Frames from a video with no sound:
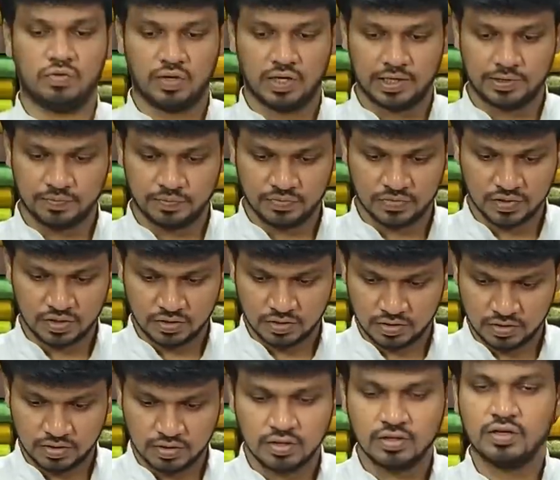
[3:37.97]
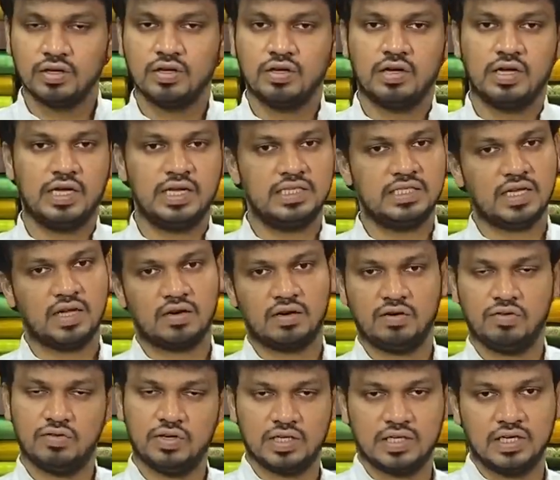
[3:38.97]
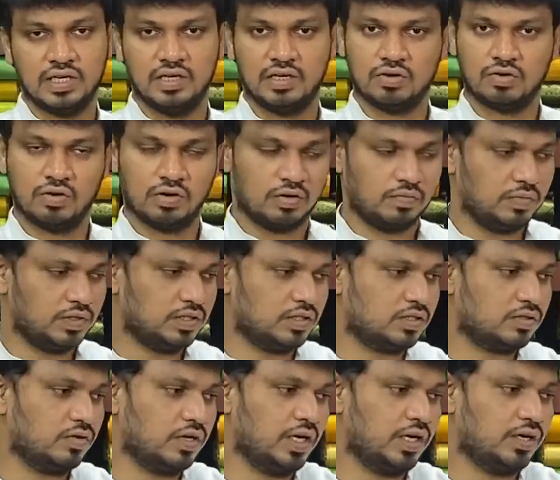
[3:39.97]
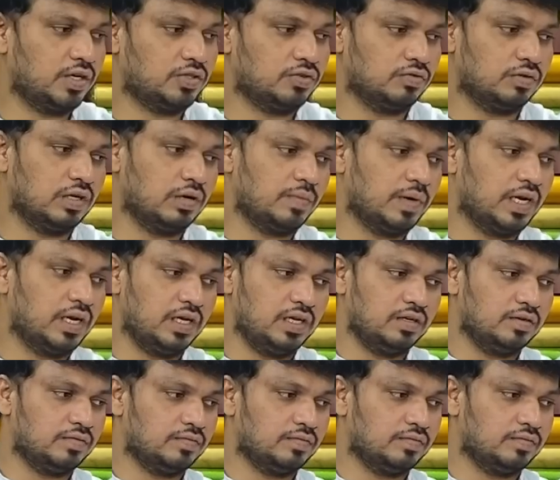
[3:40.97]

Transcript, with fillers: ఉంది ఈ శారీలో ఉన్న కలర్ కాంబినేషన్స్ కూడా ఏంటో చూద్దామండి